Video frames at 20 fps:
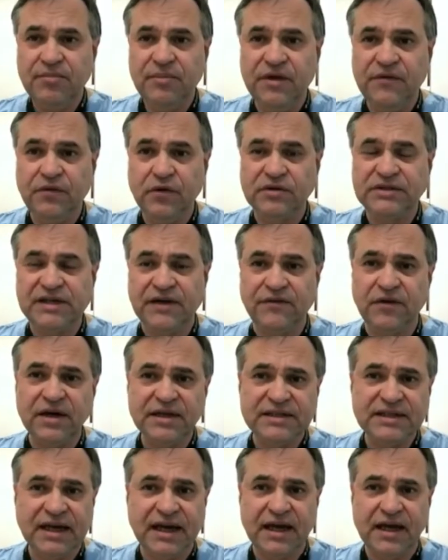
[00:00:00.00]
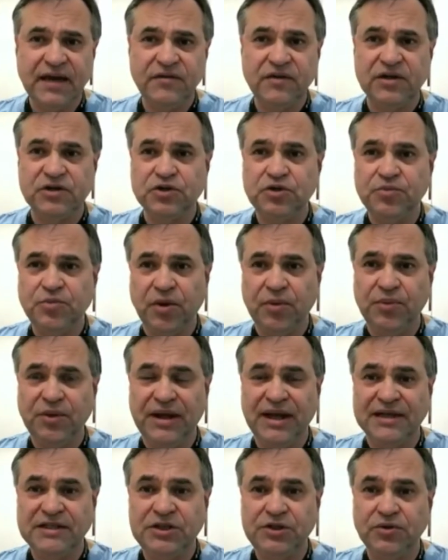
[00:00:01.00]
Mais il faut savoir que ça arrive dans une
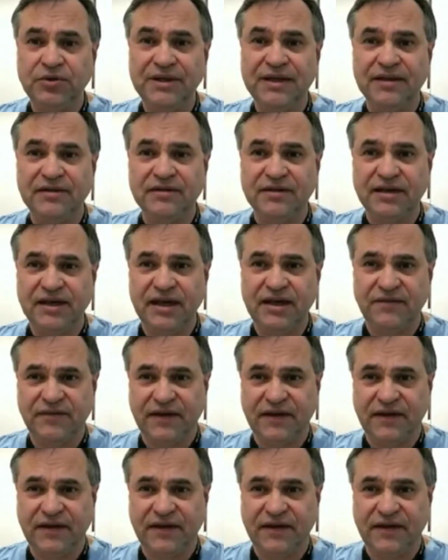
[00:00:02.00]
population qui est très